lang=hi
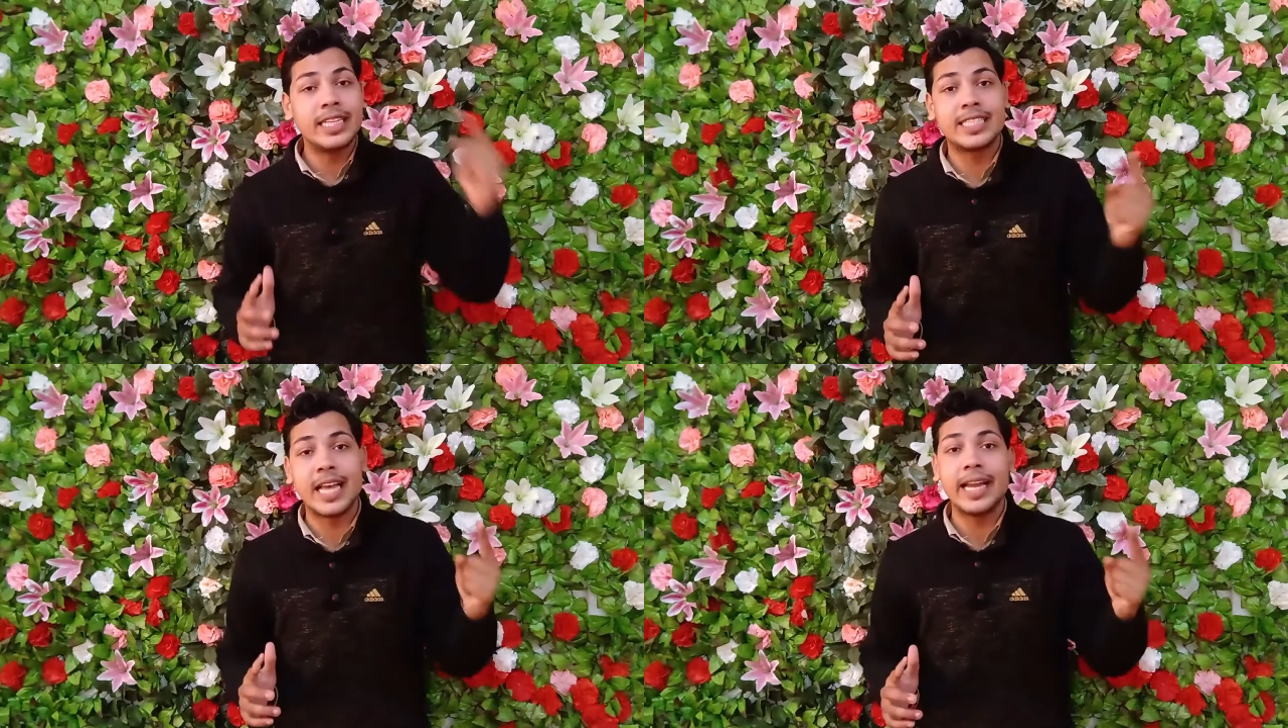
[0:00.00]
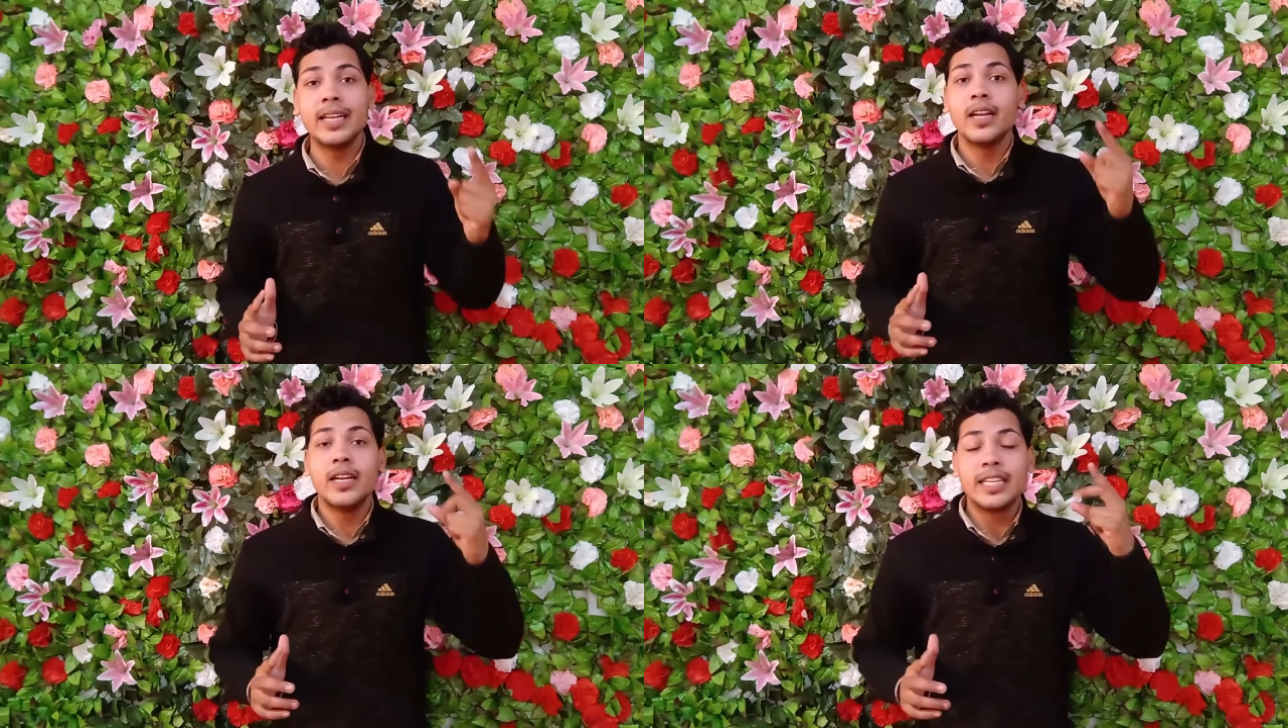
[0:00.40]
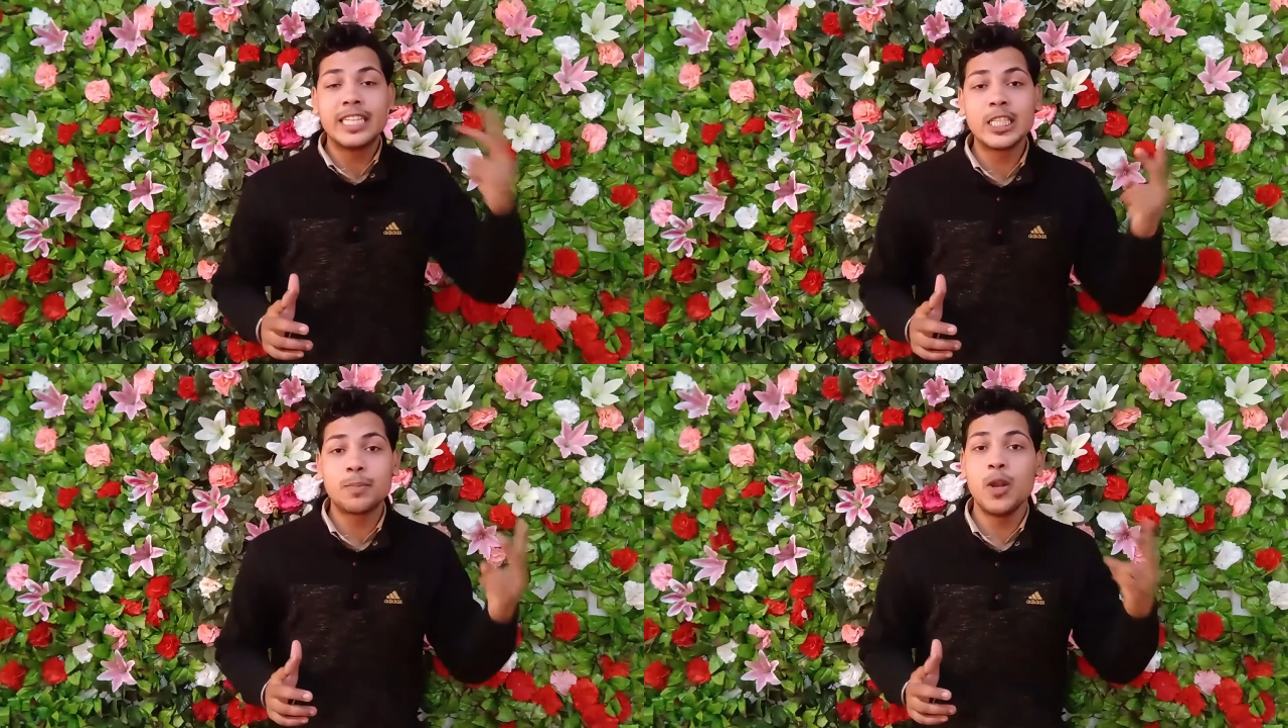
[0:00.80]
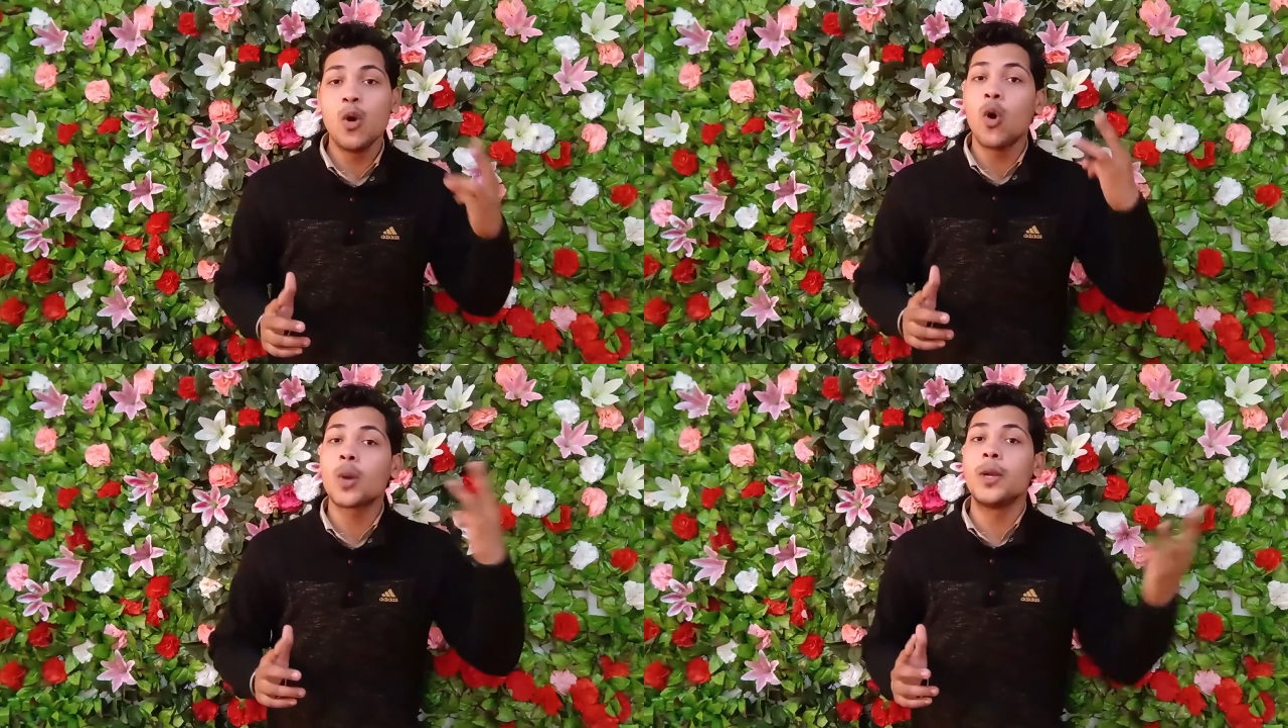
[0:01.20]
डिज़ाइन डिस्प्ले
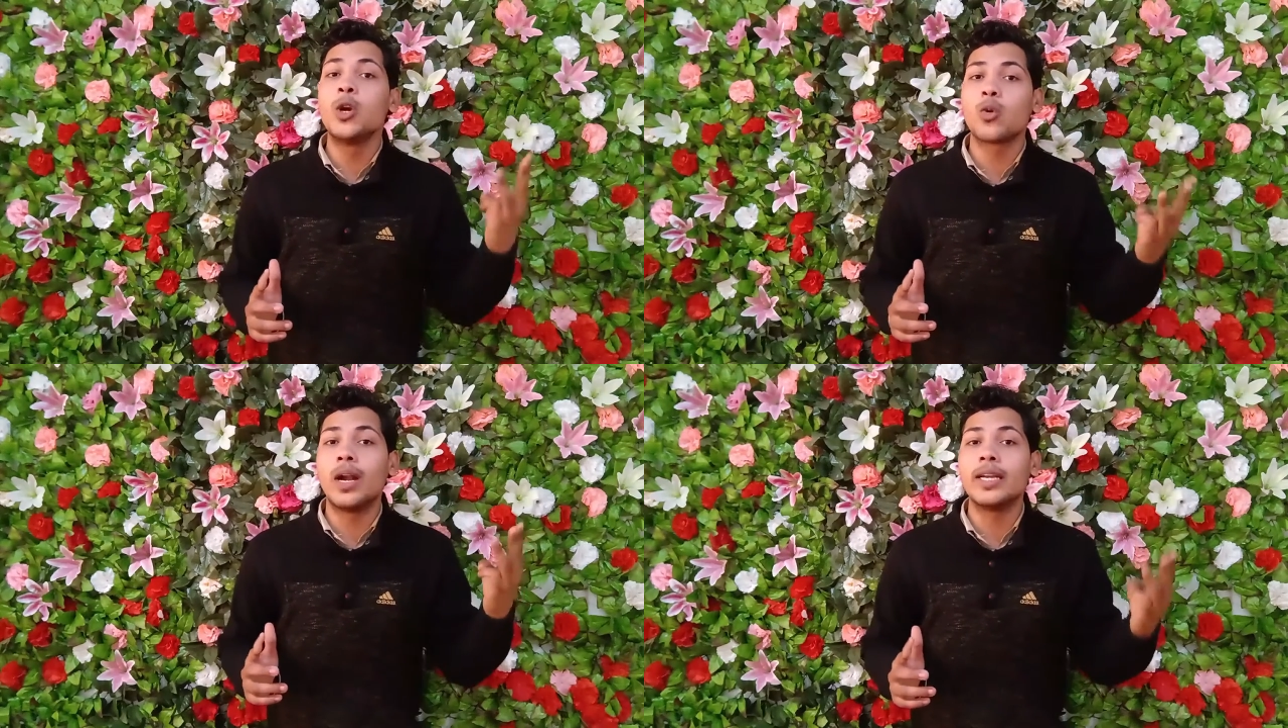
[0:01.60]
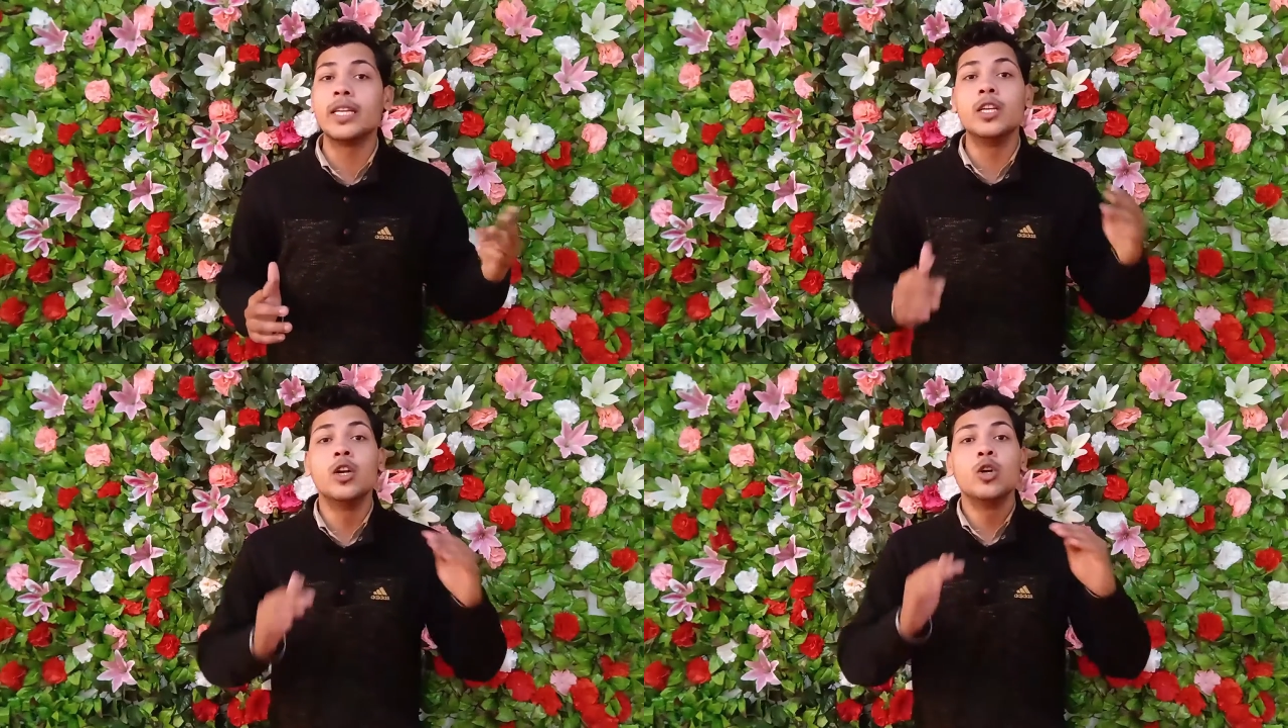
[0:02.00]
और बिल्ड क्वालिटी की